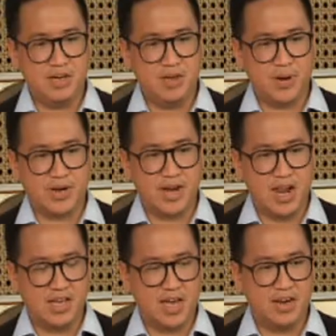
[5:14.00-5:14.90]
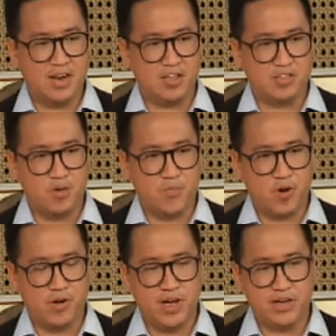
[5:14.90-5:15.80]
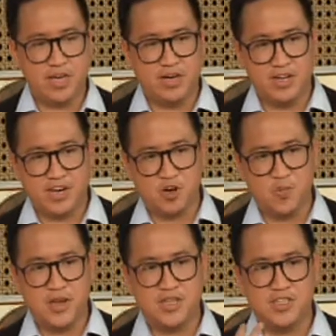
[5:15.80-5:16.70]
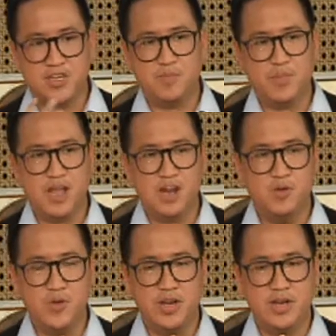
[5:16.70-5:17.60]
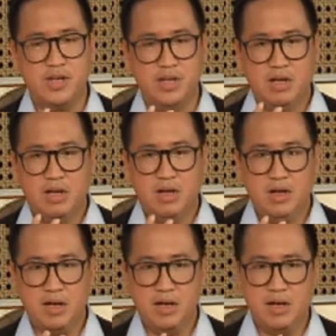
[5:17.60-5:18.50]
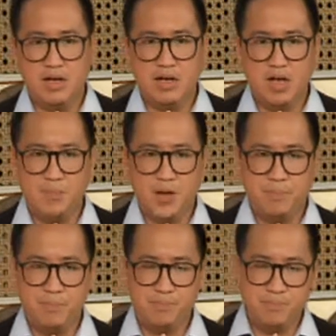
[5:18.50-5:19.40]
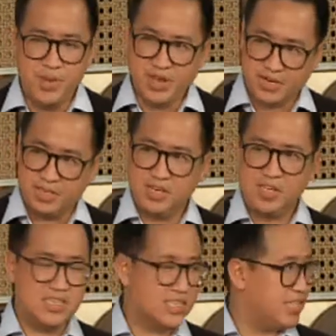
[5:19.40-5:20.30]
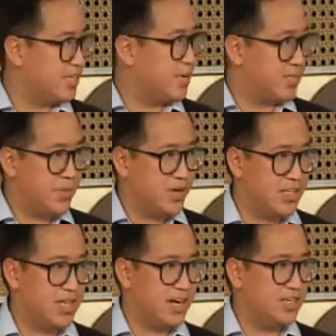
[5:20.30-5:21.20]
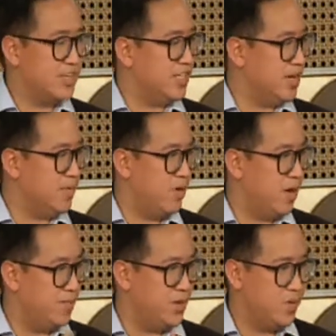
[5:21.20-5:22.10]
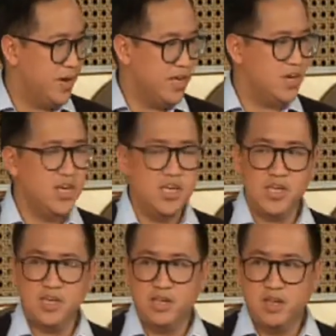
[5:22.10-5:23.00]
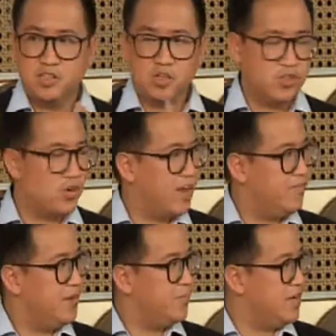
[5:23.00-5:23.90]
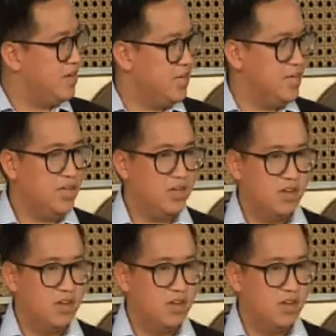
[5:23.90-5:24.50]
diperkenalkan atau produk yang direkomendasikan melalui uh, apa peer gitu. Jadi sesama teman kita akan cerita bahwa minuman ini, mm-hmm. tontonlah film ini,